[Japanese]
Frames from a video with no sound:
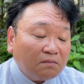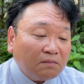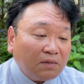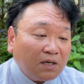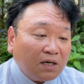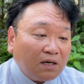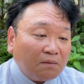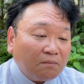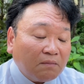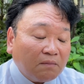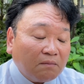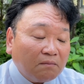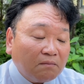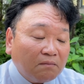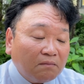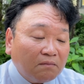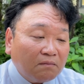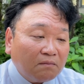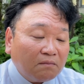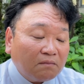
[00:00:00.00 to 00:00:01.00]
うまあ
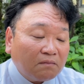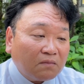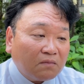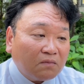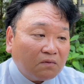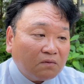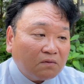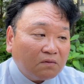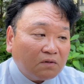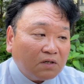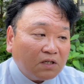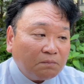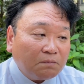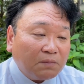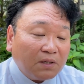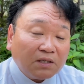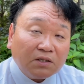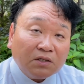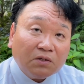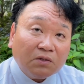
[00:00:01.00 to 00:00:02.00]
一
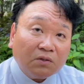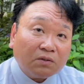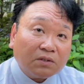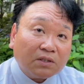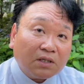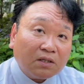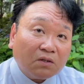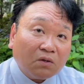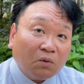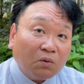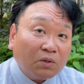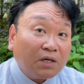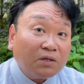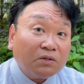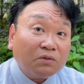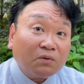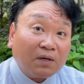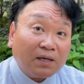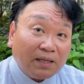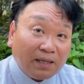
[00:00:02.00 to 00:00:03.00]
般企業さんの
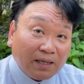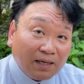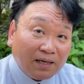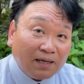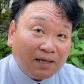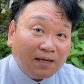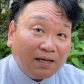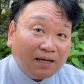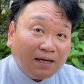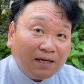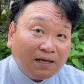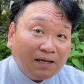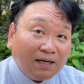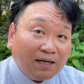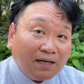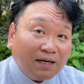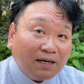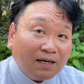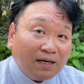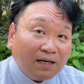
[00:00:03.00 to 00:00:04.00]
ホテルとかね
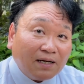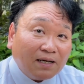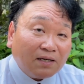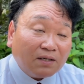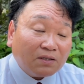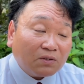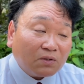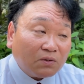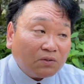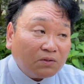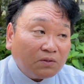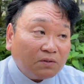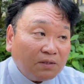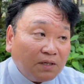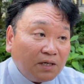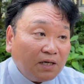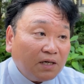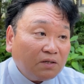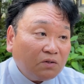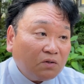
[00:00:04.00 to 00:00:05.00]
そういう
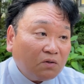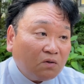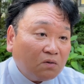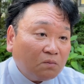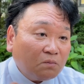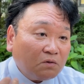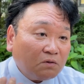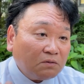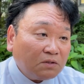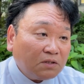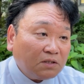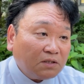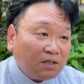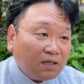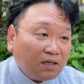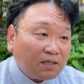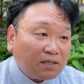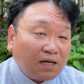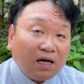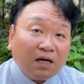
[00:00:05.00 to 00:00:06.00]
礼儀を重んじ
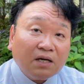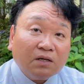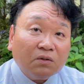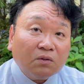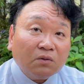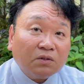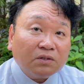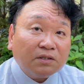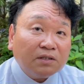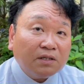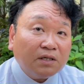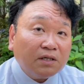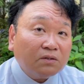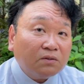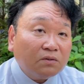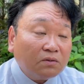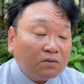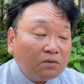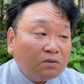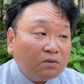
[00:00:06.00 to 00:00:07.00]
た対応をしてい
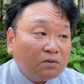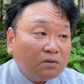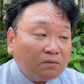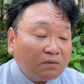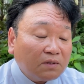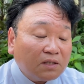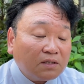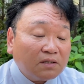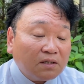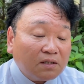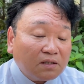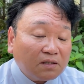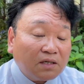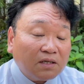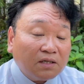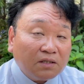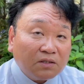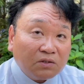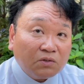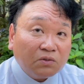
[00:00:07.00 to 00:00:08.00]
くっていうのは絶
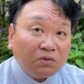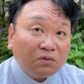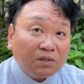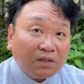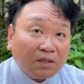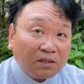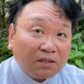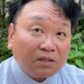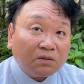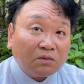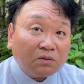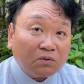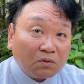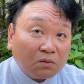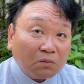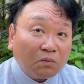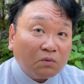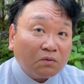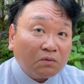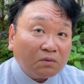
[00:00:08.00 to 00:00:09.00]
対に必要になってくる
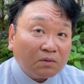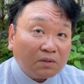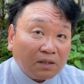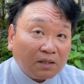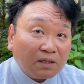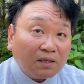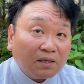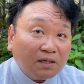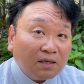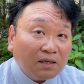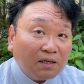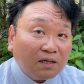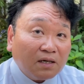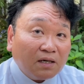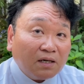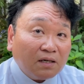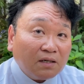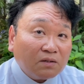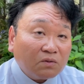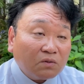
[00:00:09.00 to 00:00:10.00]
と思うので
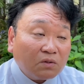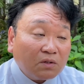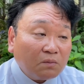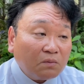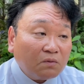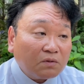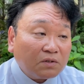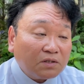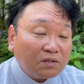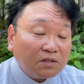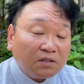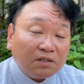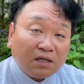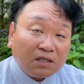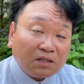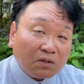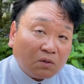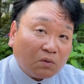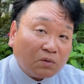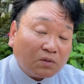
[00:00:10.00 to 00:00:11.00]
それもきっちり
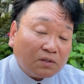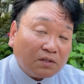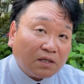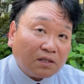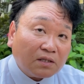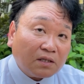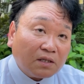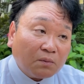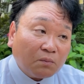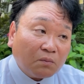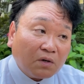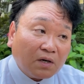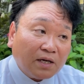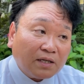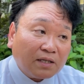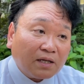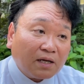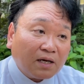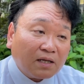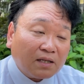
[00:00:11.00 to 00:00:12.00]
やってやってもら
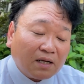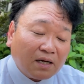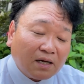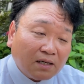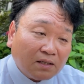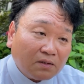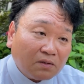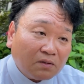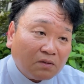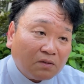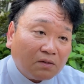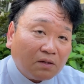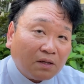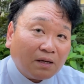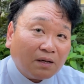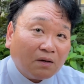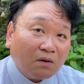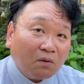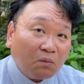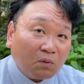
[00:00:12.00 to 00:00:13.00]
えたらなって
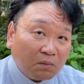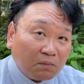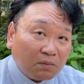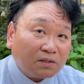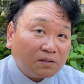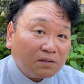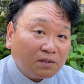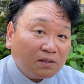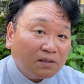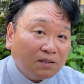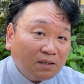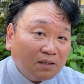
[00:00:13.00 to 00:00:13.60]
思います。